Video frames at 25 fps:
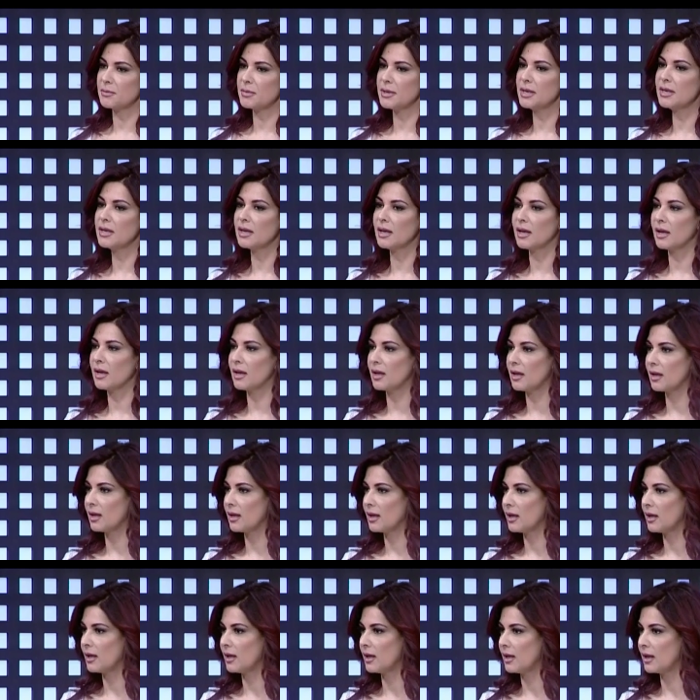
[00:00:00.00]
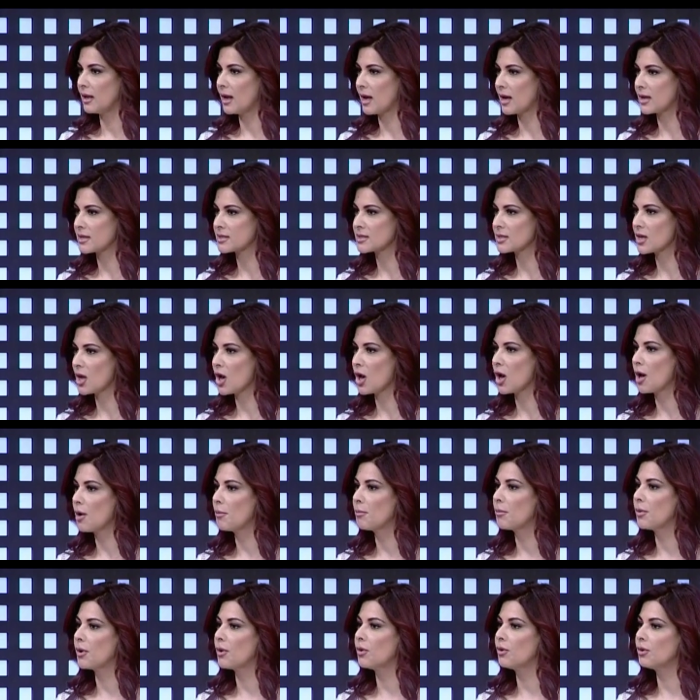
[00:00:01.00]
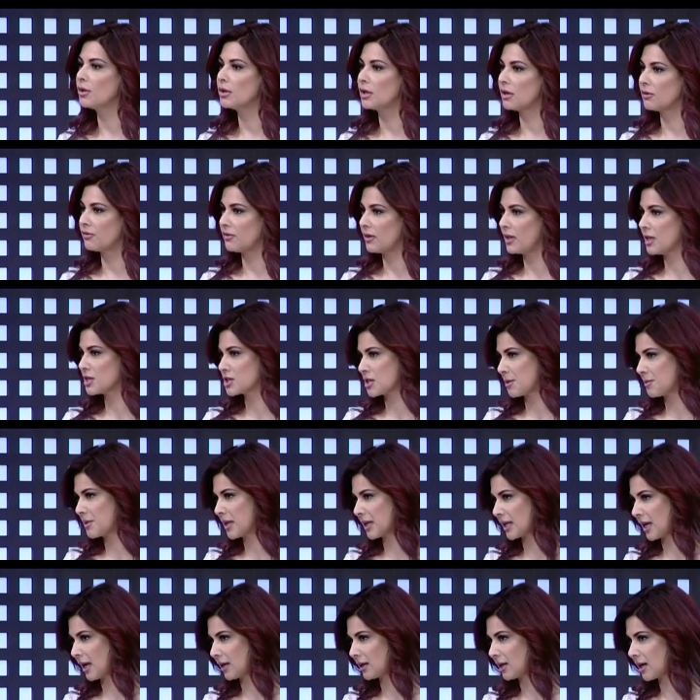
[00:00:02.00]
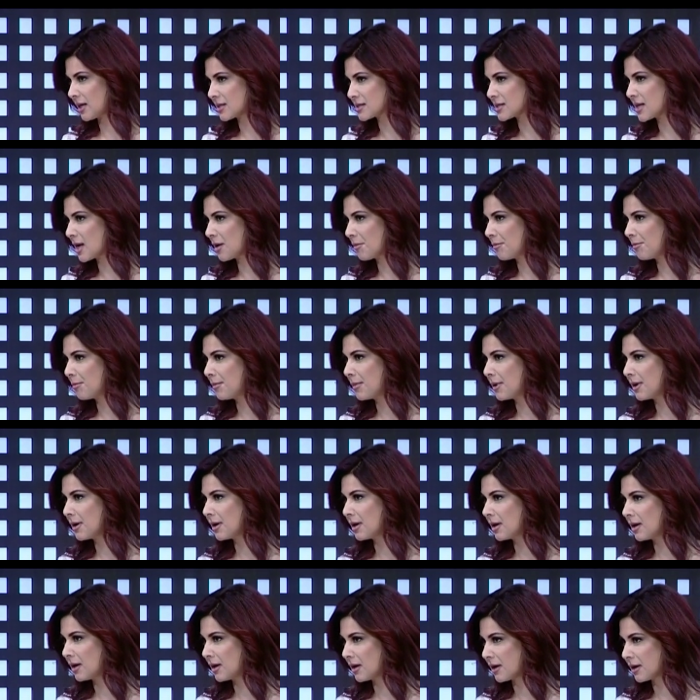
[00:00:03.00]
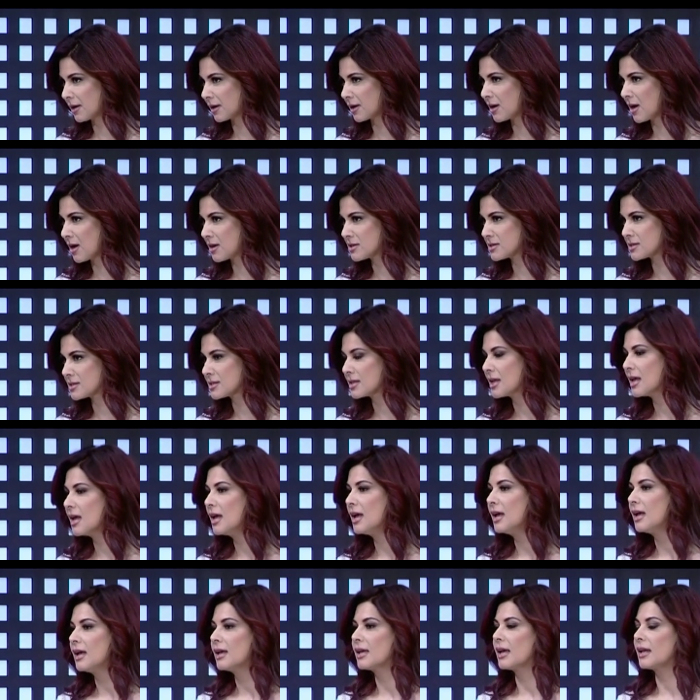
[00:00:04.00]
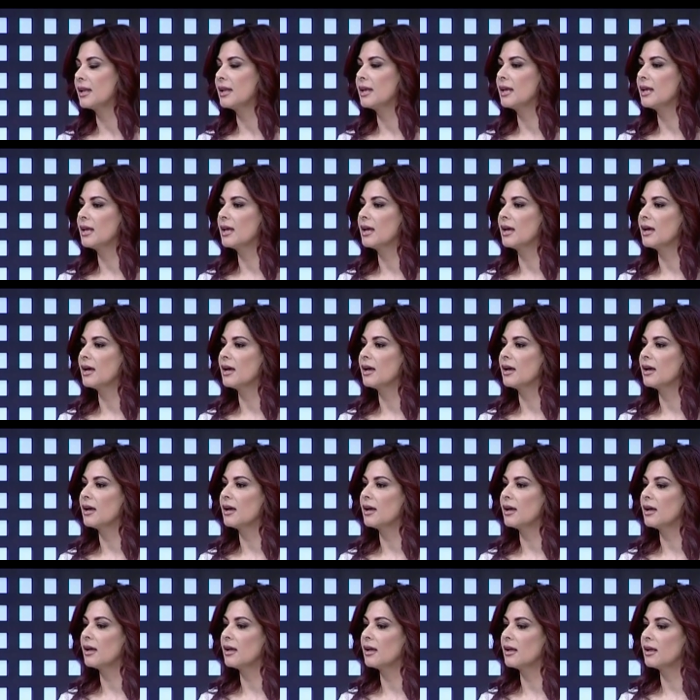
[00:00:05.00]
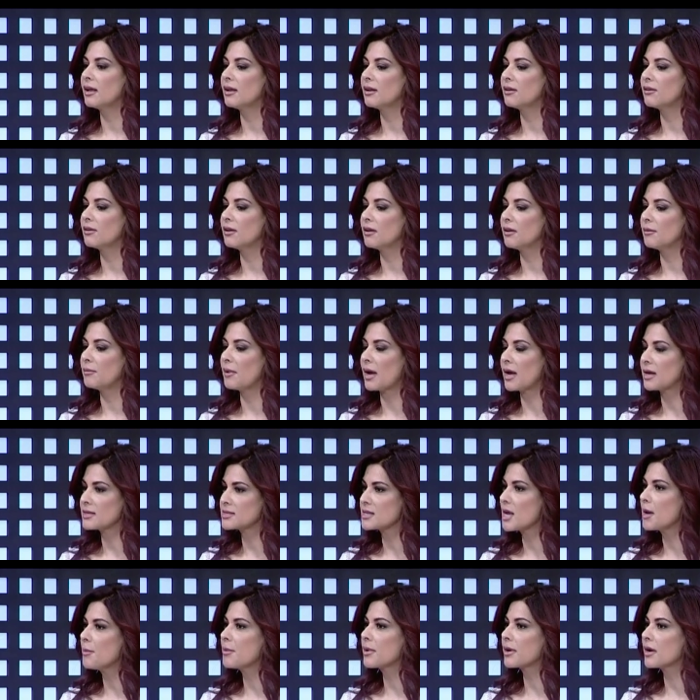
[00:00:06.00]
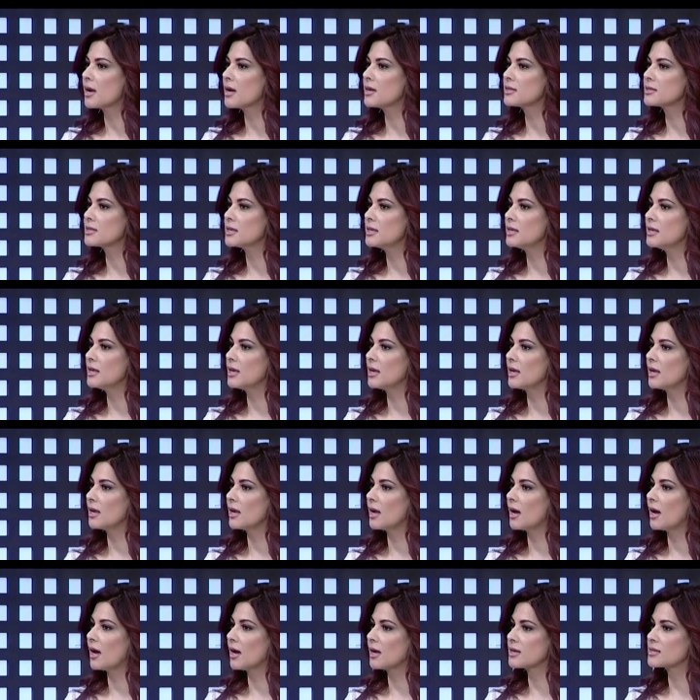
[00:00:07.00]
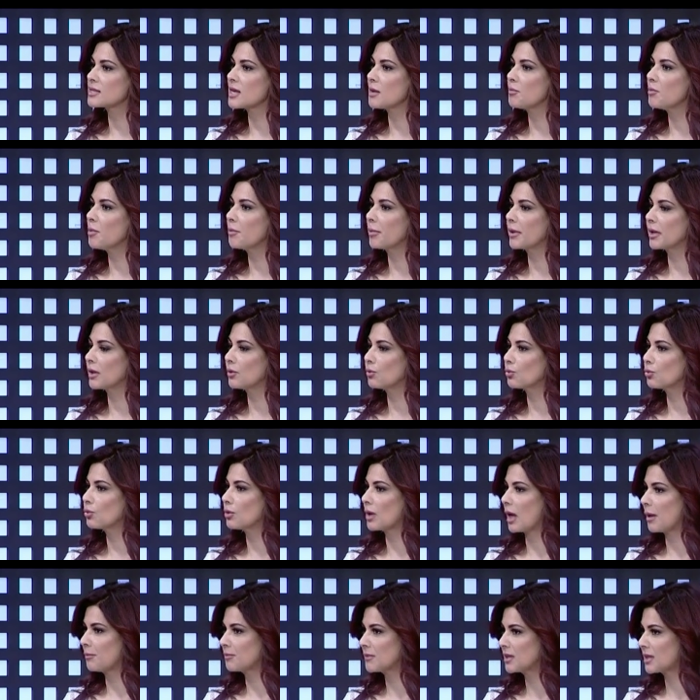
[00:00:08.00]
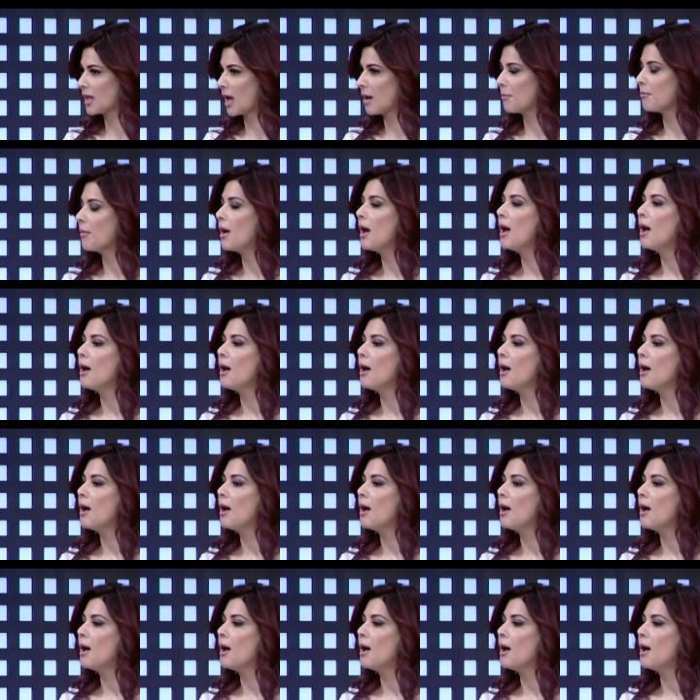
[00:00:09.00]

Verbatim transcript: بالاعصاب هون الفالج عم نحكي عن اعصاب الراس يعني آه، آه، اعصاب الراس هي اعصاب ممكن تكون عم تتعب